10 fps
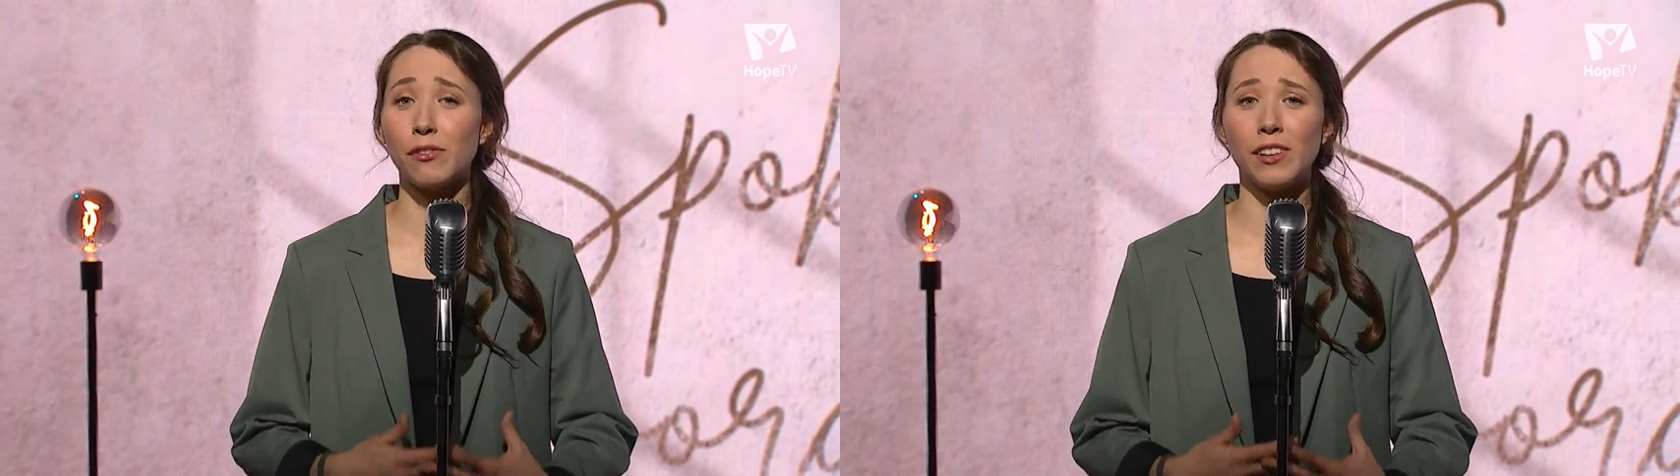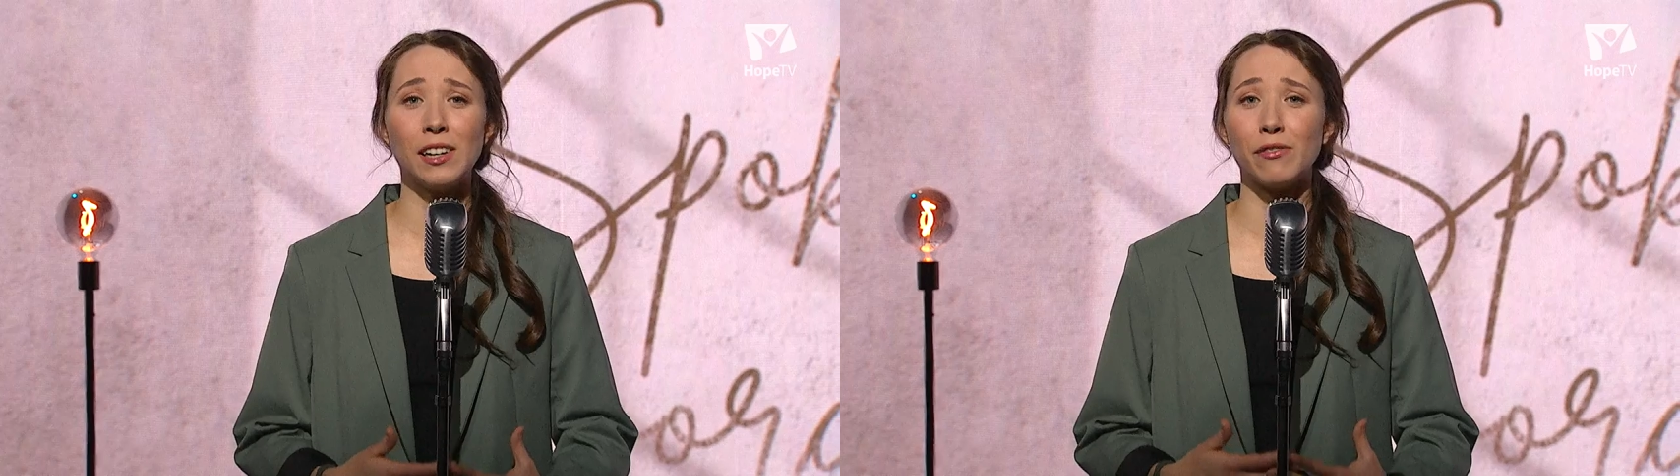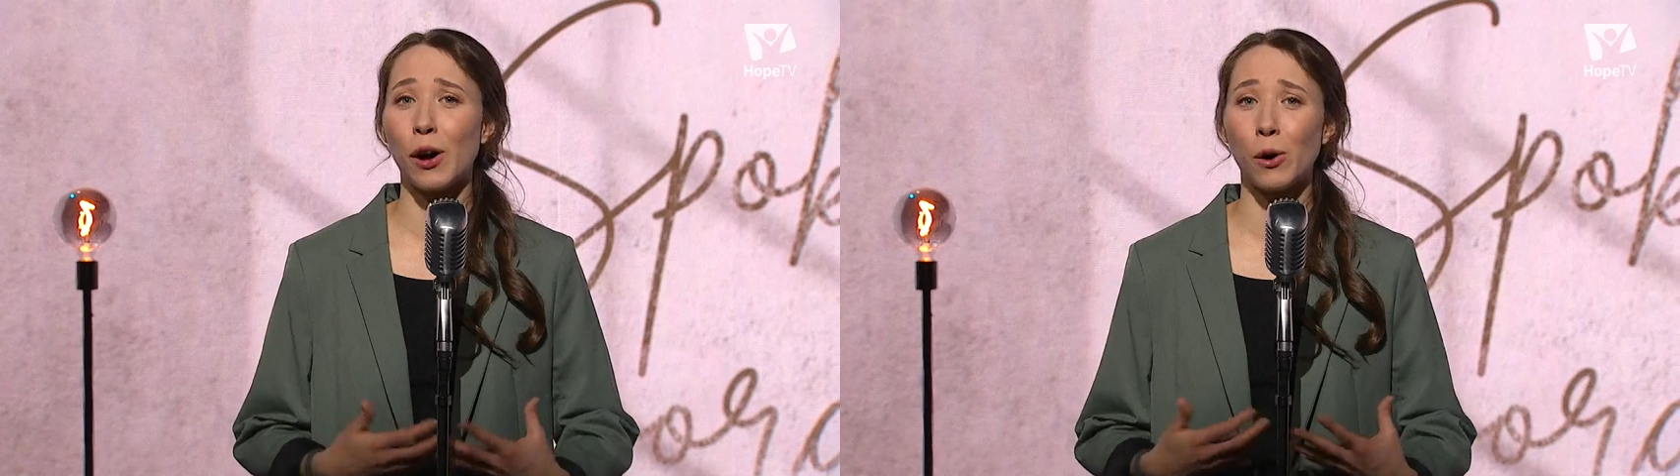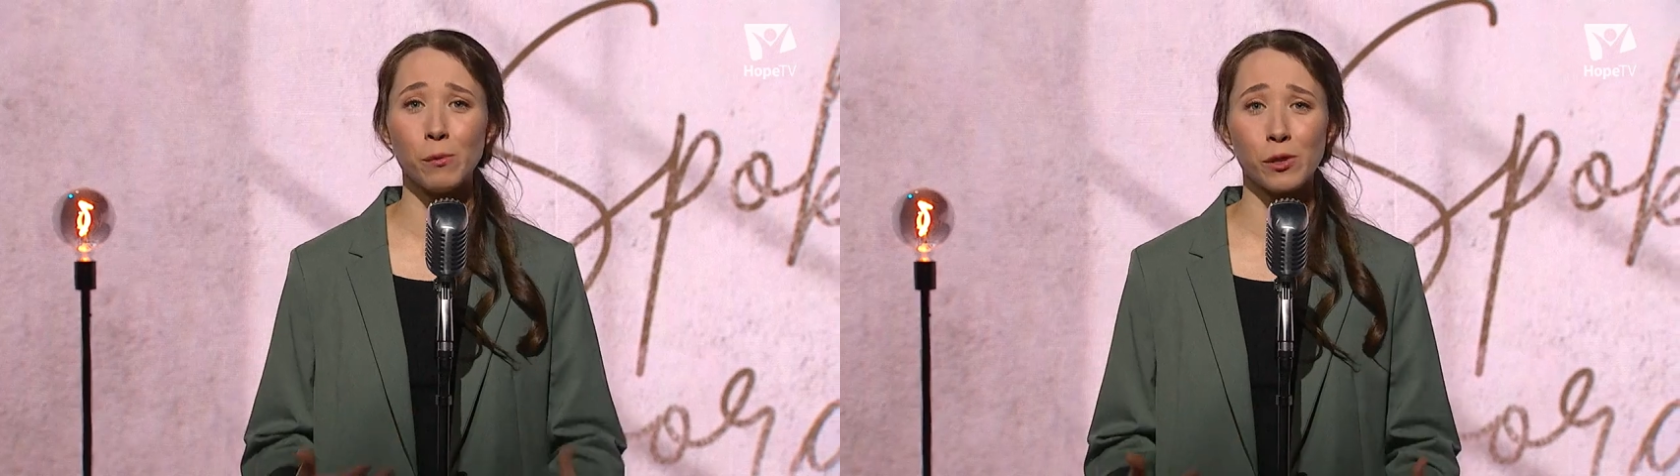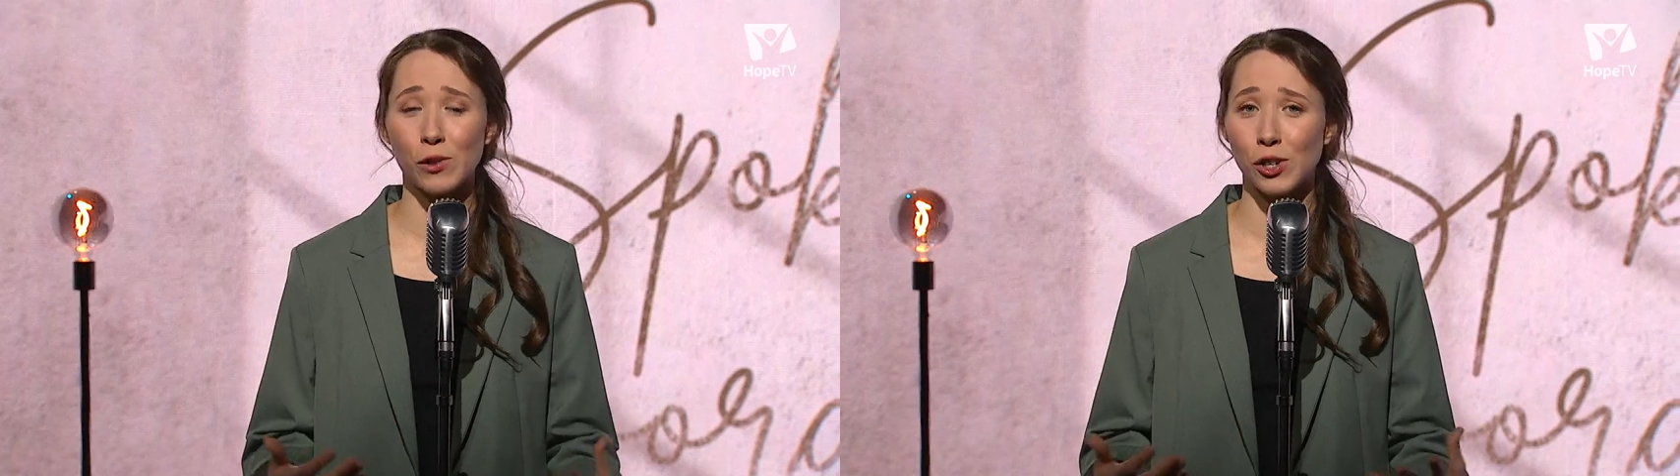vielen
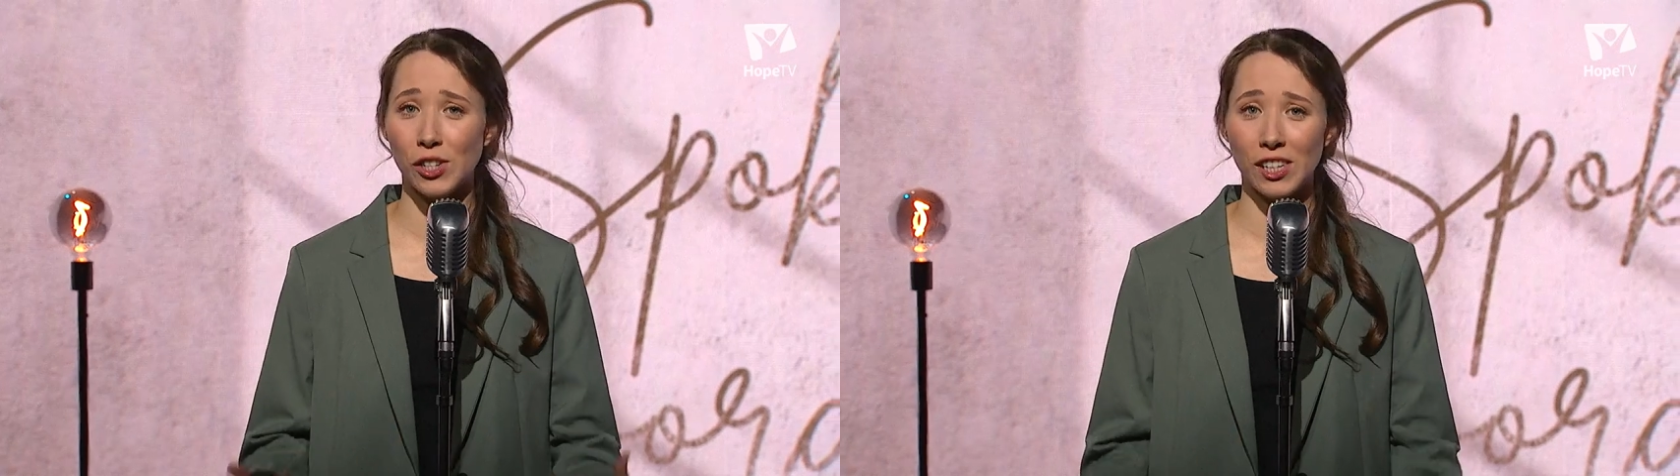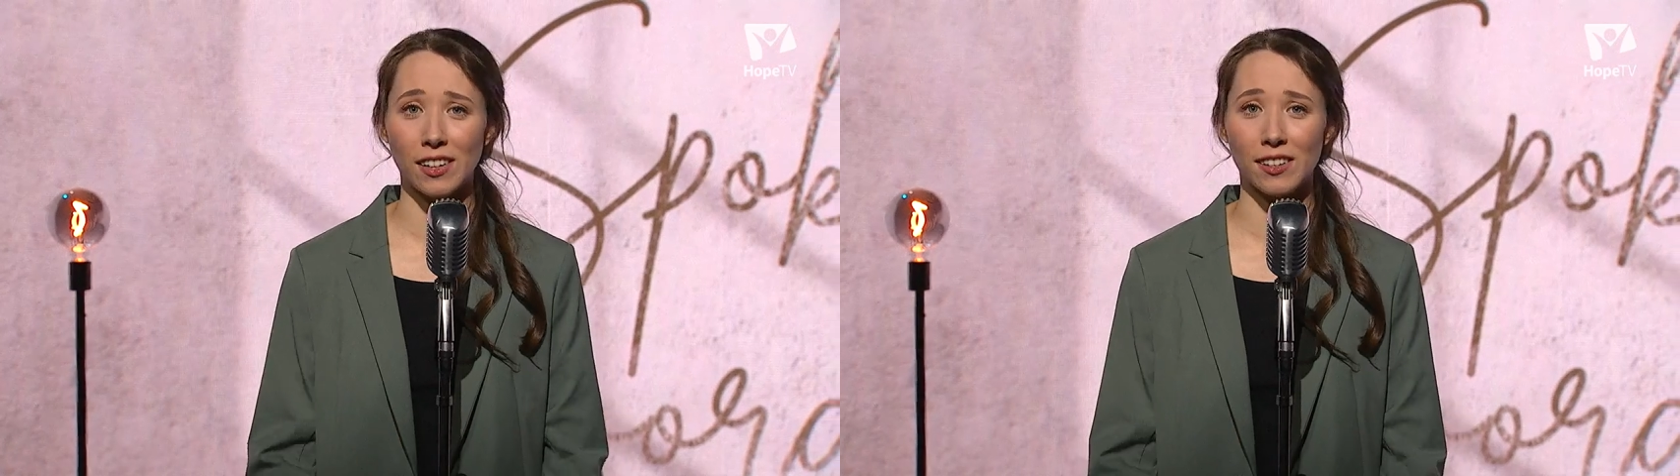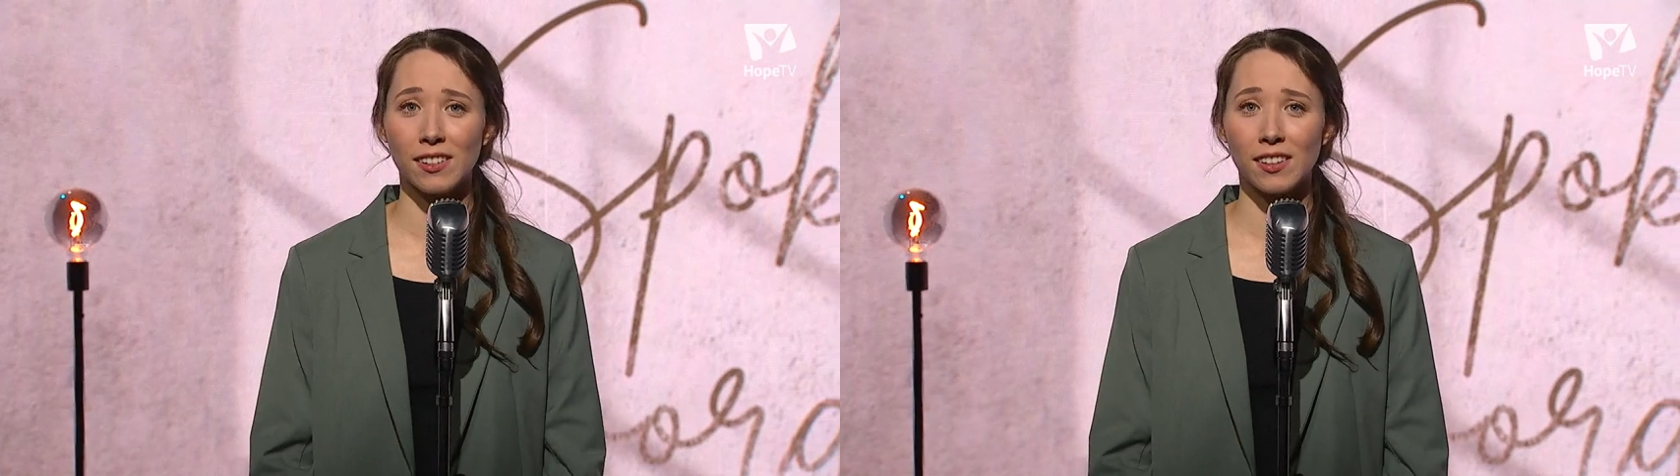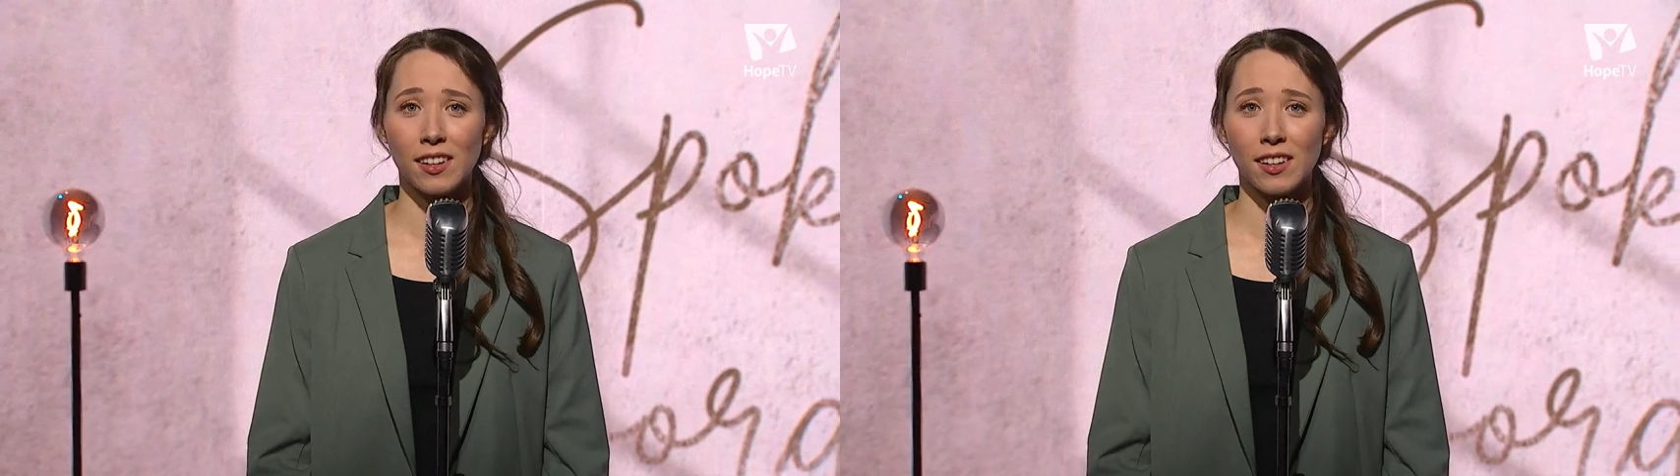Warums verstehe?